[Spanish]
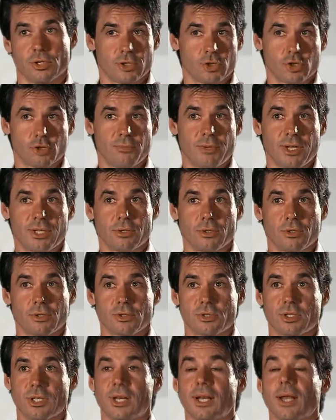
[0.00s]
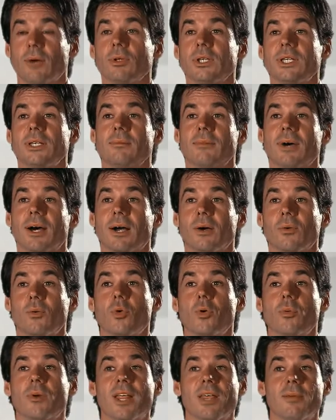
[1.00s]
esos metros y en la última
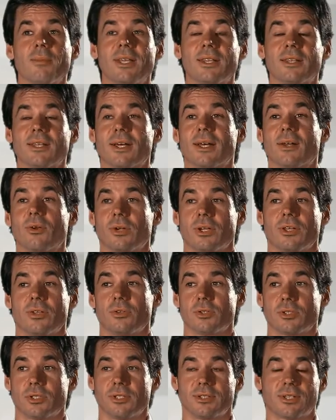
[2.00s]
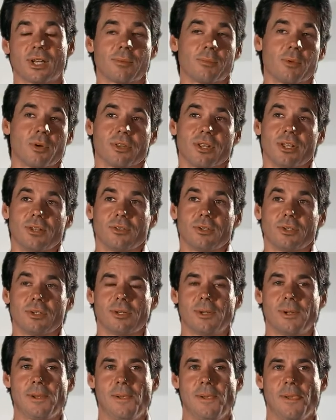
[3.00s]
curva de meta lo que hizo es entrar por
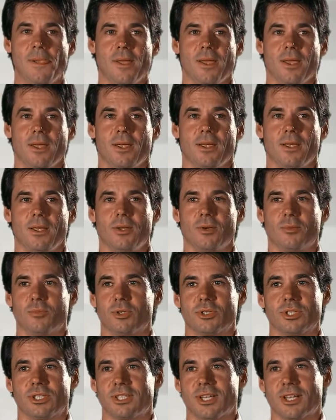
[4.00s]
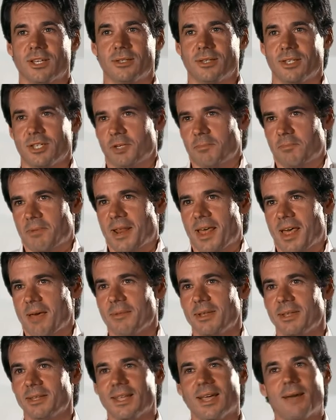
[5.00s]
dentro y yo pues
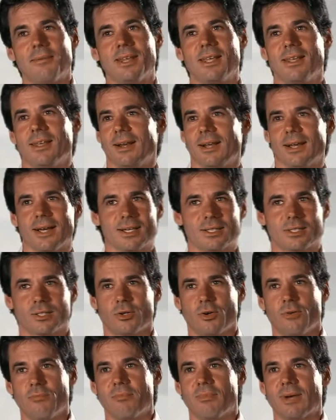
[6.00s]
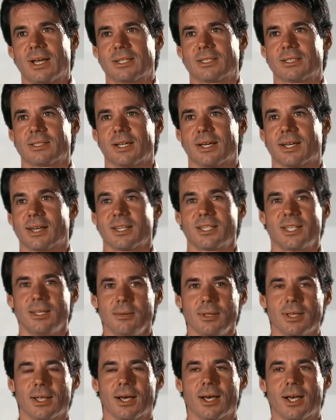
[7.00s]
desesperadamente abrí el gas con más
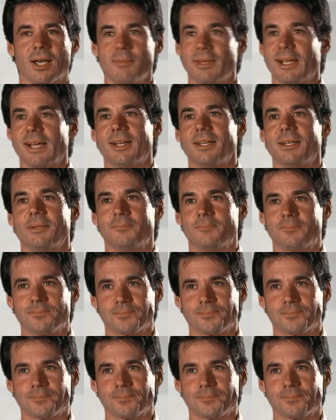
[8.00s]
agresividad y me caí.